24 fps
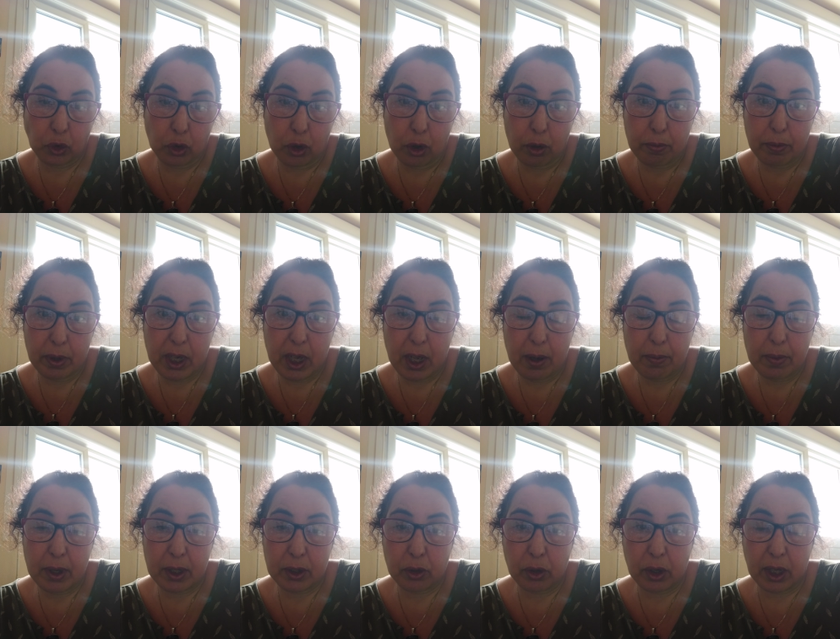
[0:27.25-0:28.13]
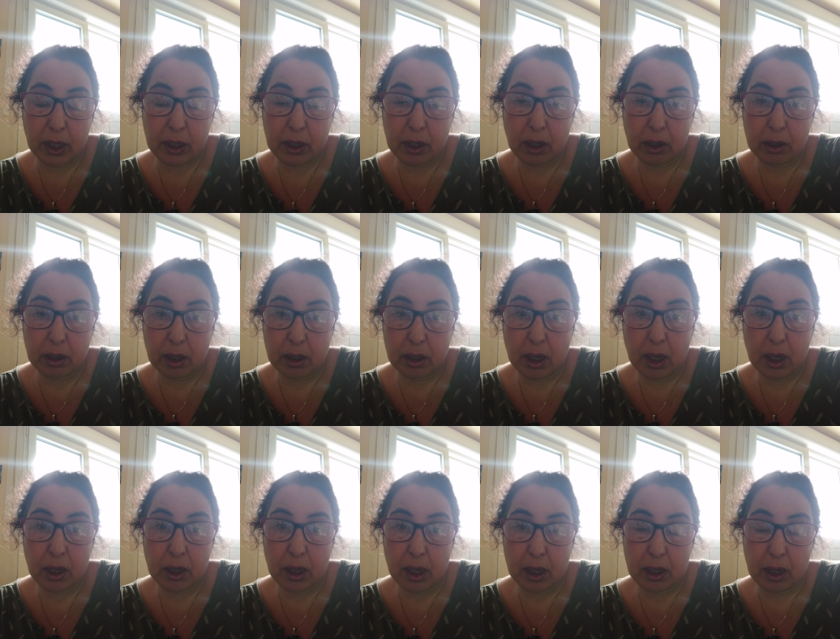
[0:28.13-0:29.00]
que Madame la secrétaire
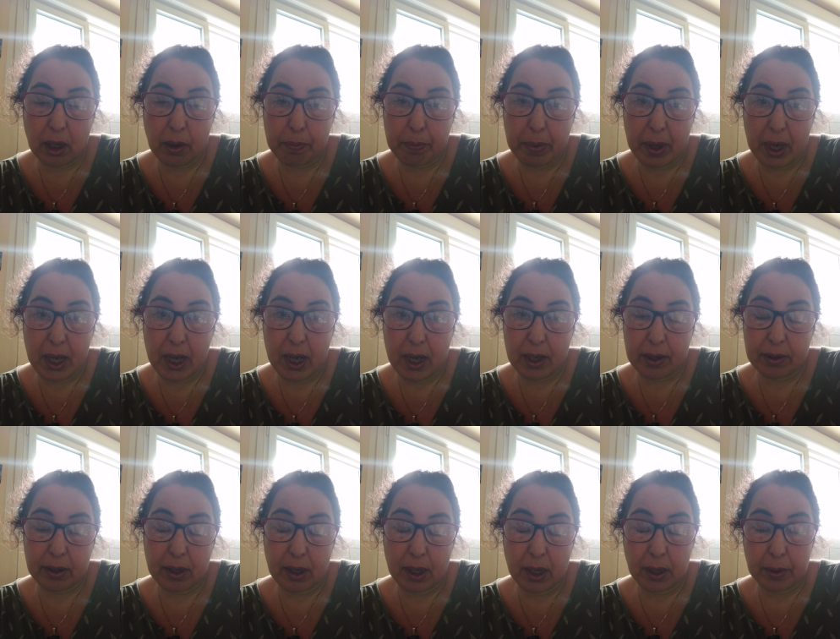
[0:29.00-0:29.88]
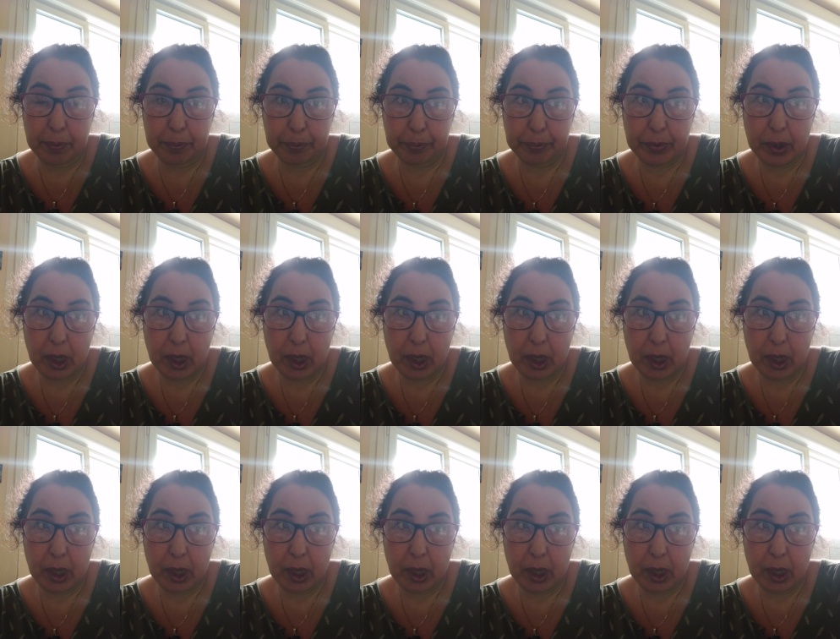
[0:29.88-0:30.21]
d'État est en train de parler à la télé,